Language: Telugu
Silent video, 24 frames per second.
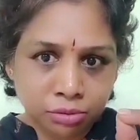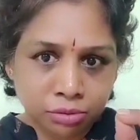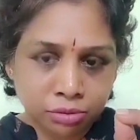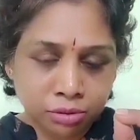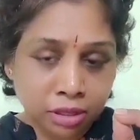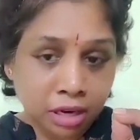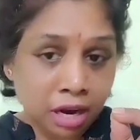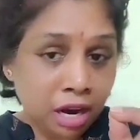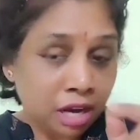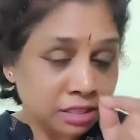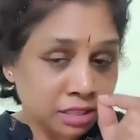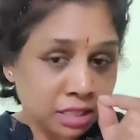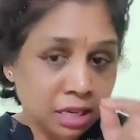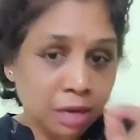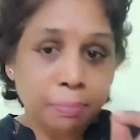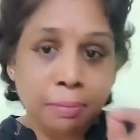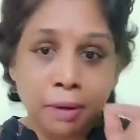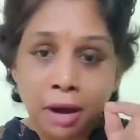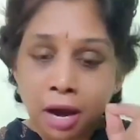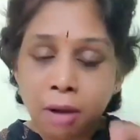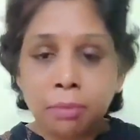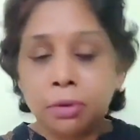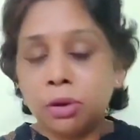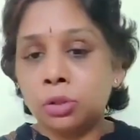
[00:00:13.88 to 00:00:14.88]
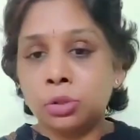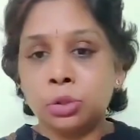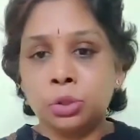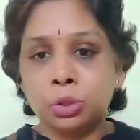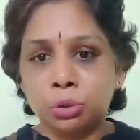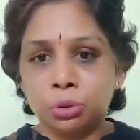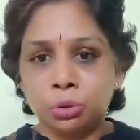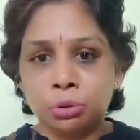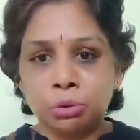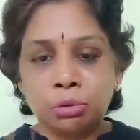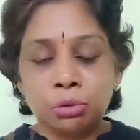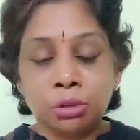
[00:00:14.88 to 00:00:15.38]
కాసేపు ఆవగచ్చు
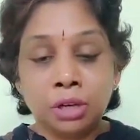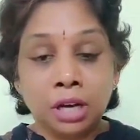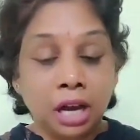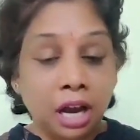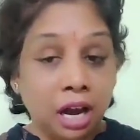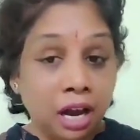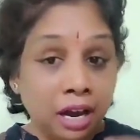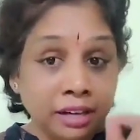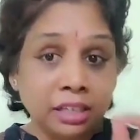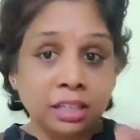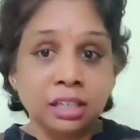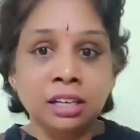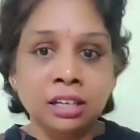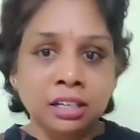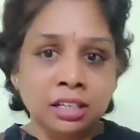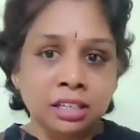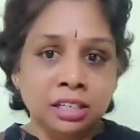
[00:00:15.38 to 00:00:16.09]
కానీ